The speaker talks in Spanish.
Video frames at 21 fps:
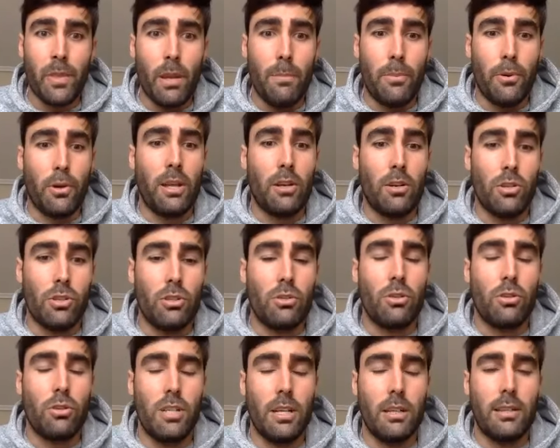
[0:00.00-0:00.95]
porque
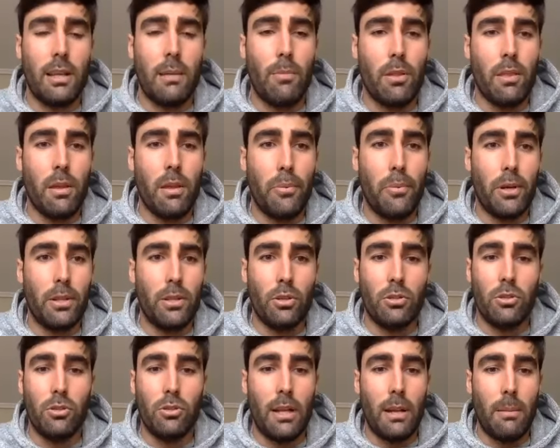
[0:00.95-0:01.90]
nosotros sí estamos
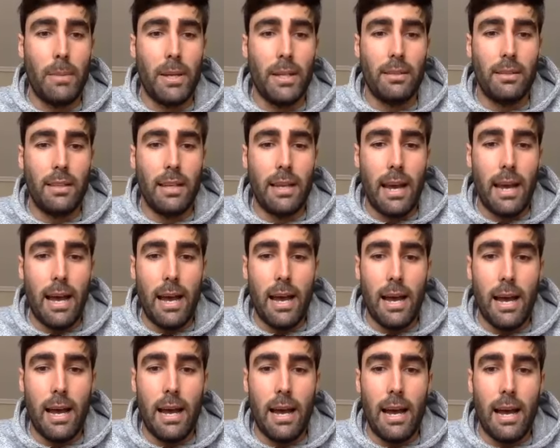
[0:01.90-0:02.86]
dispuestos totalmente
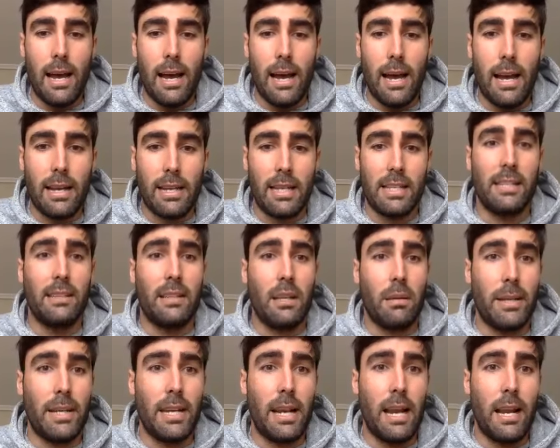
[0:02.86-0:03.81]
a, que se
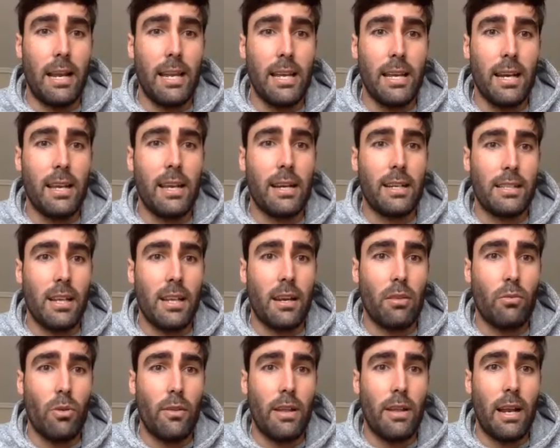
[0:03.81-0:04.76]
termine la liga y a que se
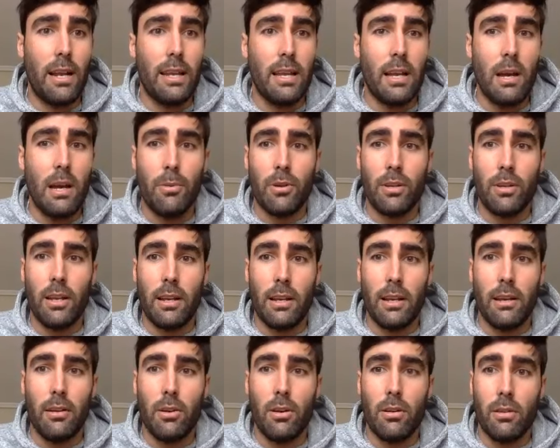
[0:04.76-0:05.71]
reanude la liga, porque
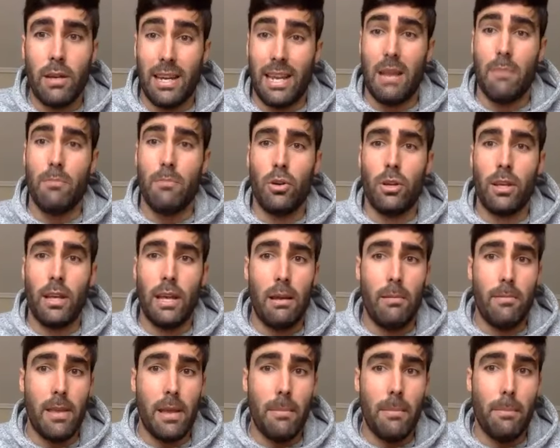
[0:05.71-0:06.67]
creo, creemos que el
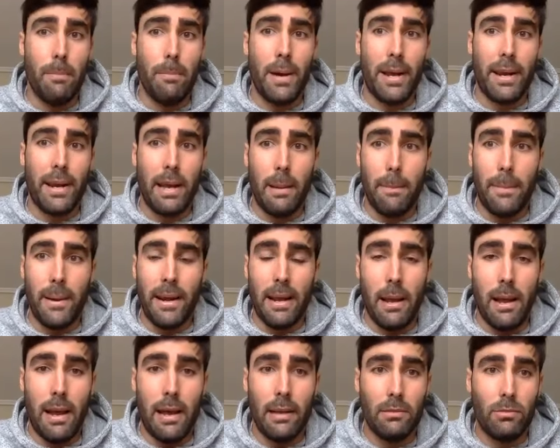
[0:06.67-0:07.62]
bien para,
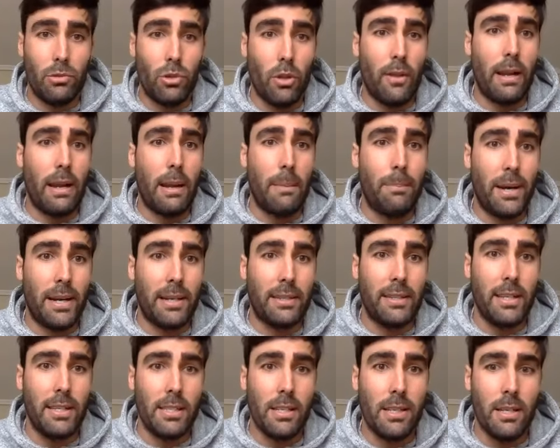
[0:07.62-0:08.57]
para todas las
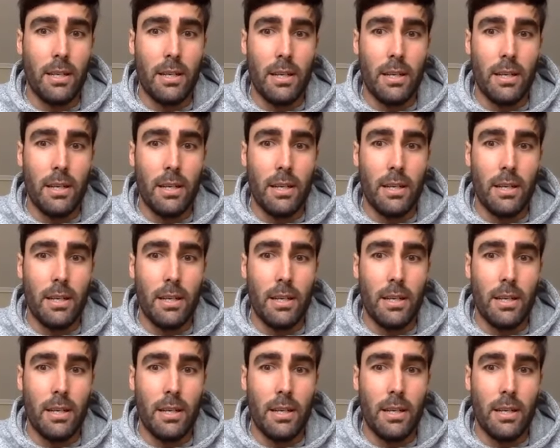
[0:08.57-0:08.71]
partes,